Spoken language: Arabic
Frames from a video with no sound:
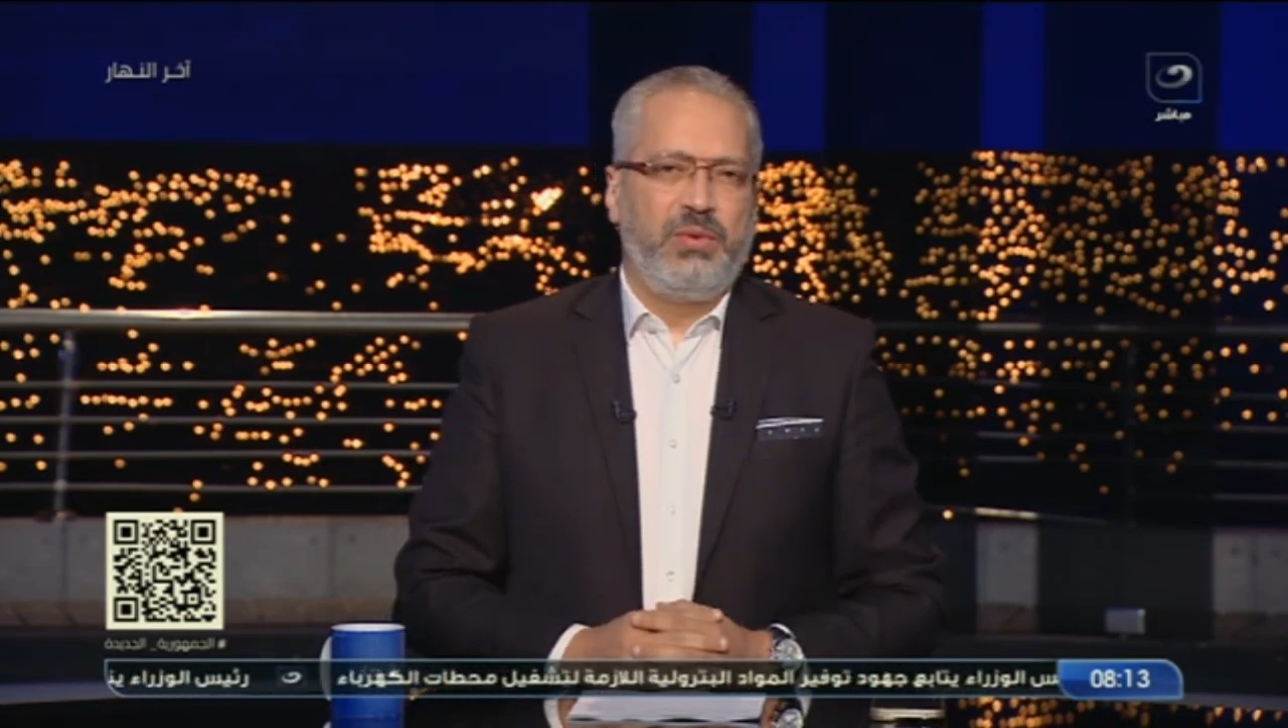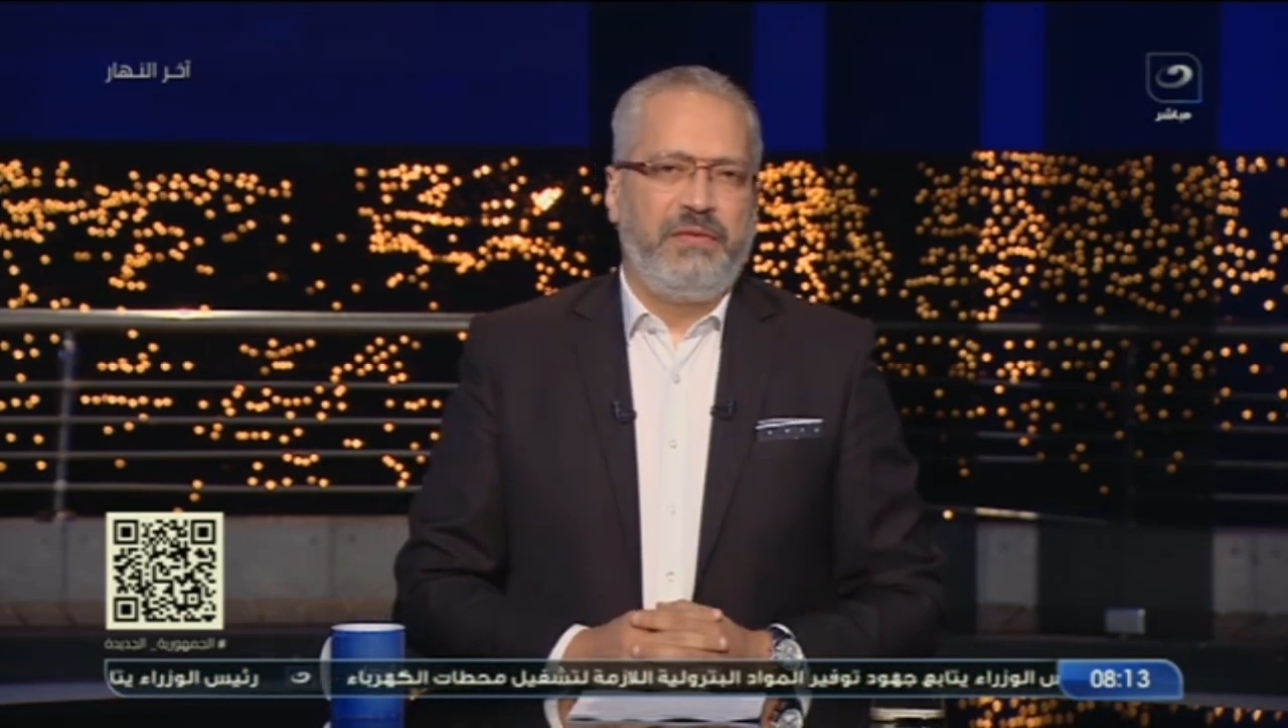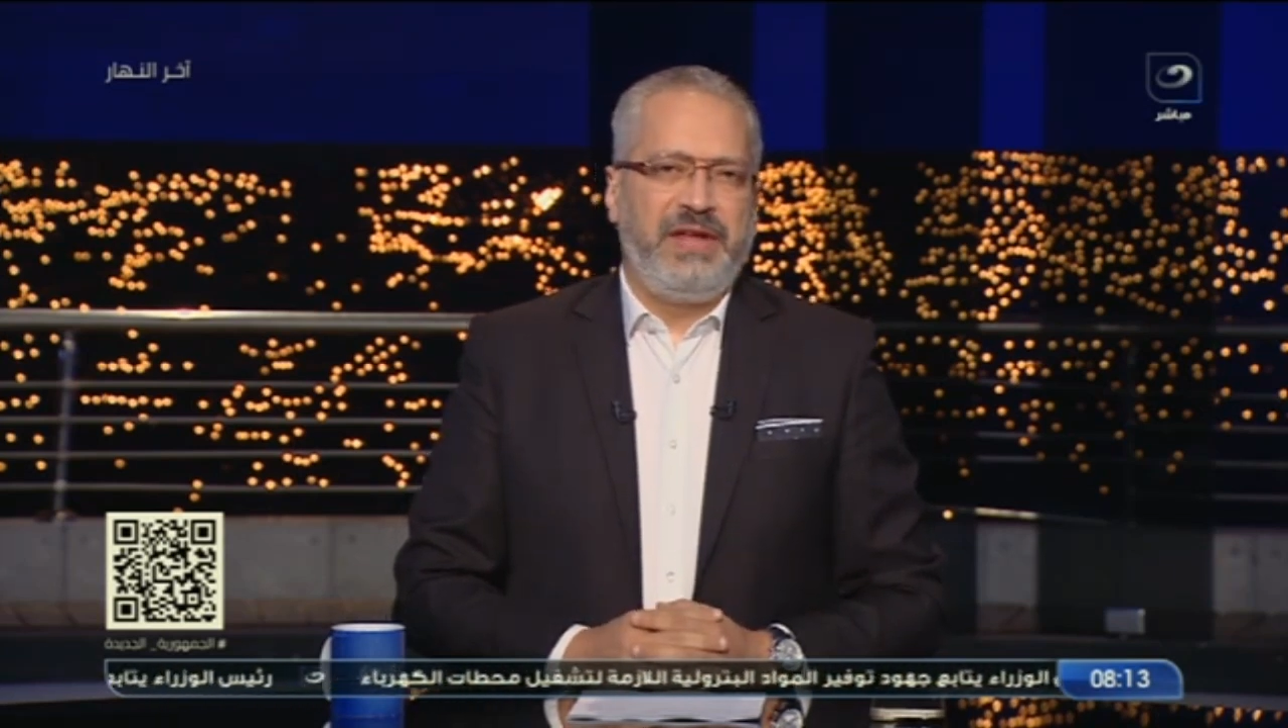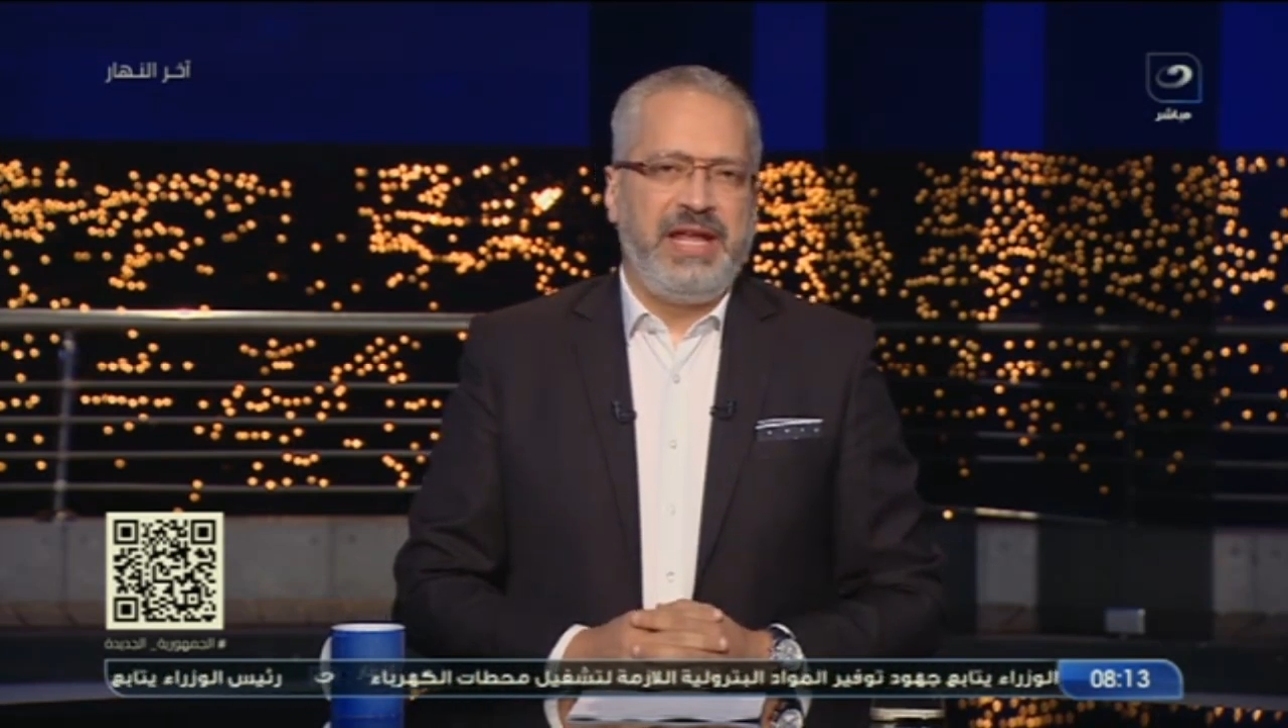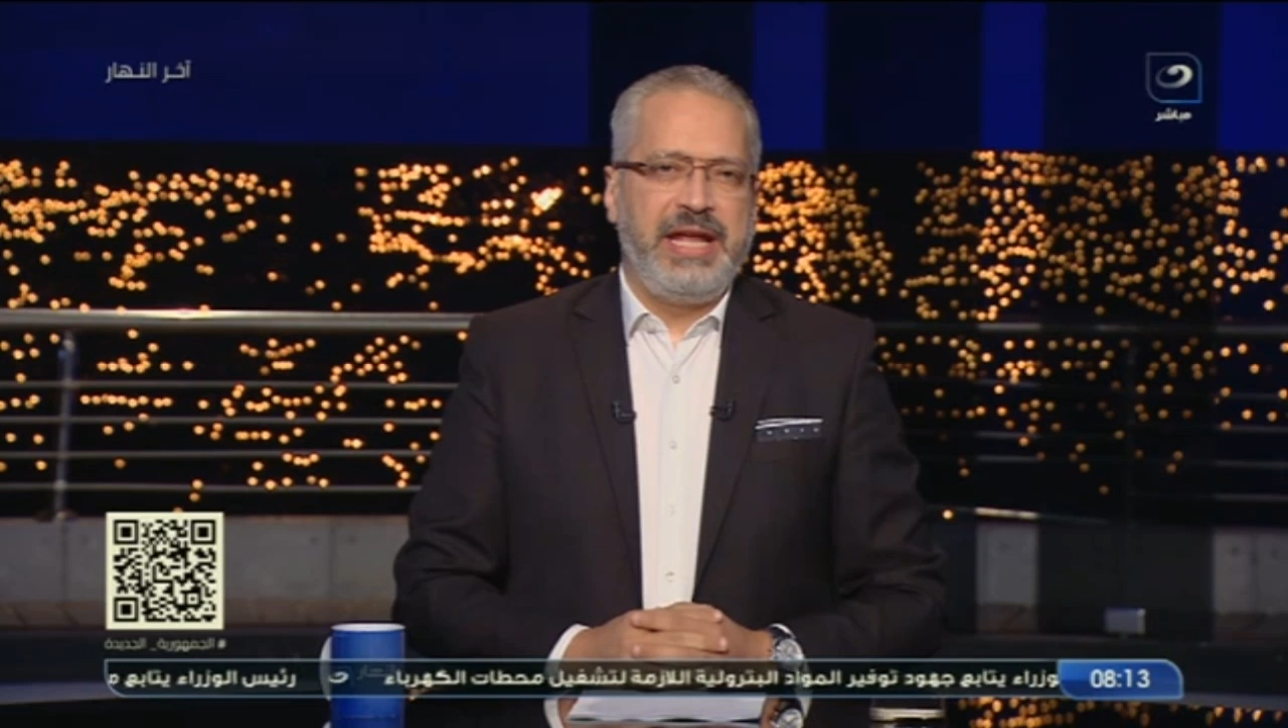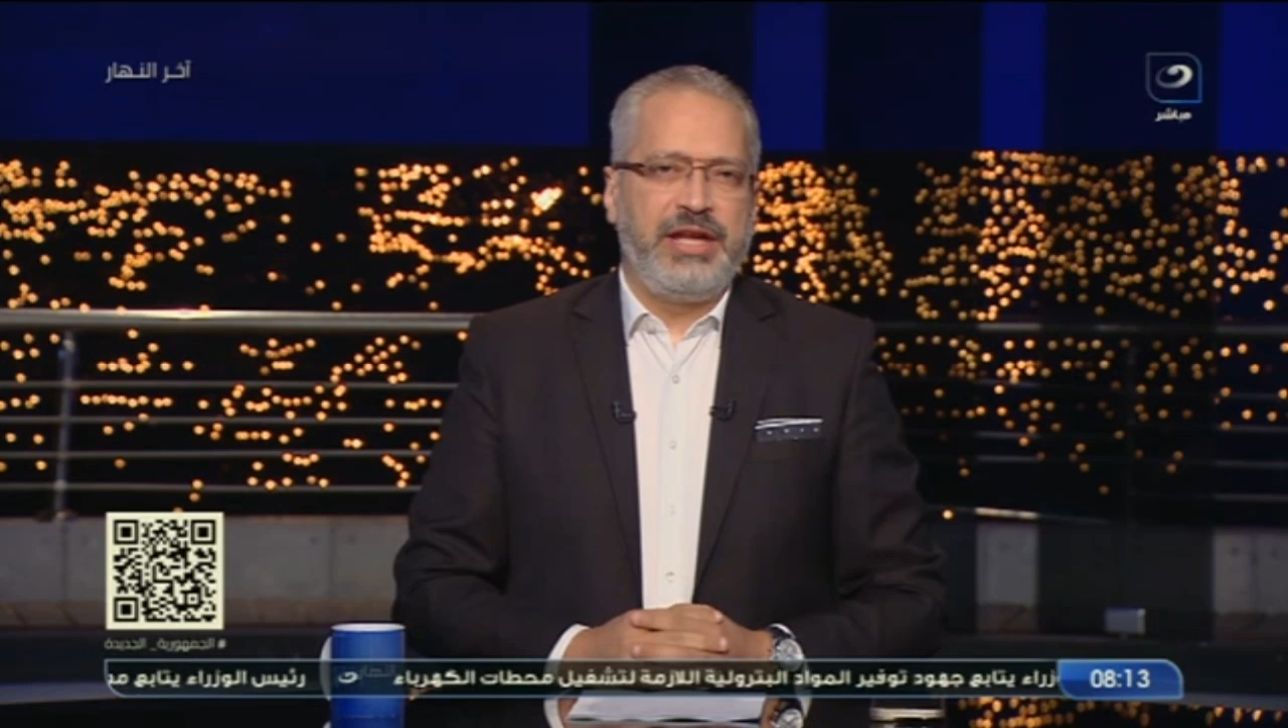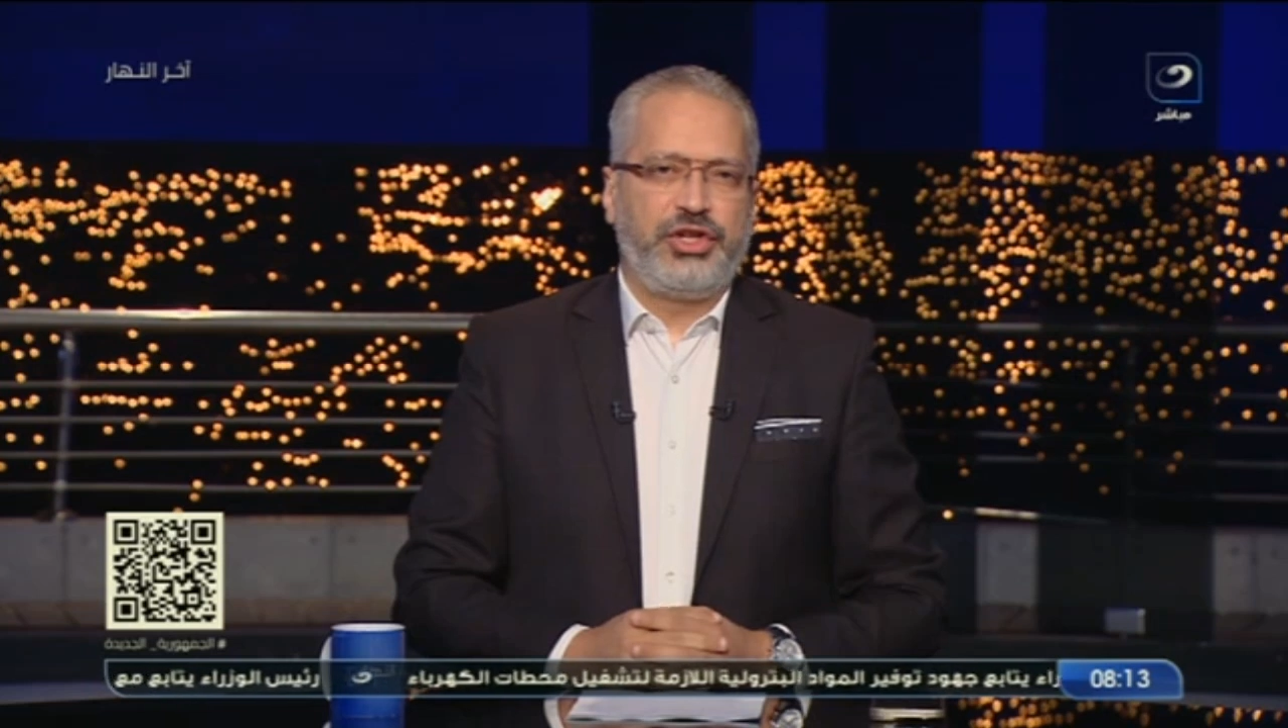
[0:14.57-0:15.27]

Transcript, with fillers: وفي